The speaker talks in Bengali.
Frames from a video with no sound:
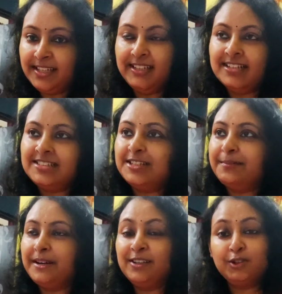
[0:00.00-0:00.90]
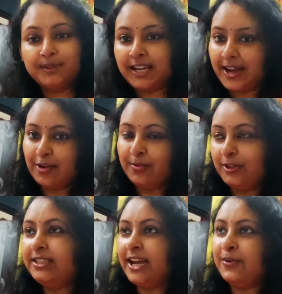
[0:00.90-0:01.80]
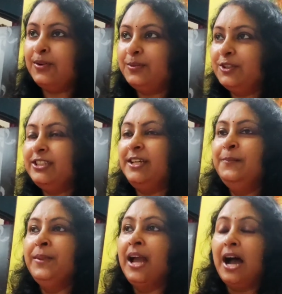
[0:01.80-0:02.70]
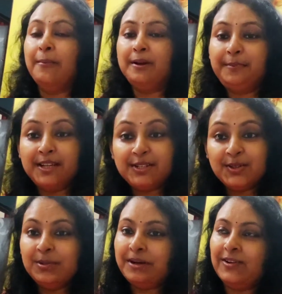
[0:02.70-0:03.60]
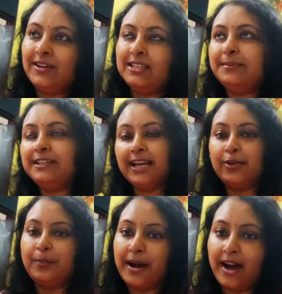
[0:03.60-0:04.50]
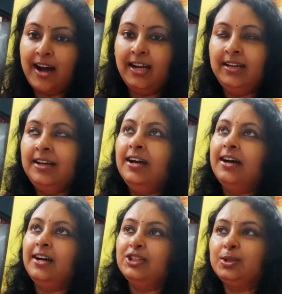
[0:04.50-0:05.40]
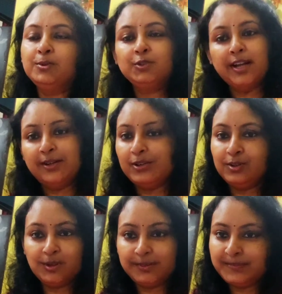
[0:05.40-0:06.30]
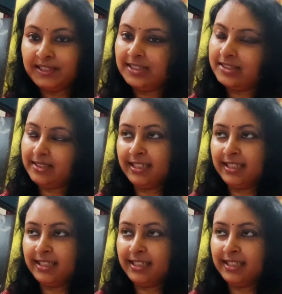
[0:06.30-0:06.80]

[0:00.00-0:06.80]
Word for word: একটা ইন্টারেস্টিং পার্ট তোমাদের আগেও বলেছি এখনো বলছি আমার ভীষণ ভালো লাগছে মানে দেখো পাহাড় সমুদ্র এগুলো তো মানে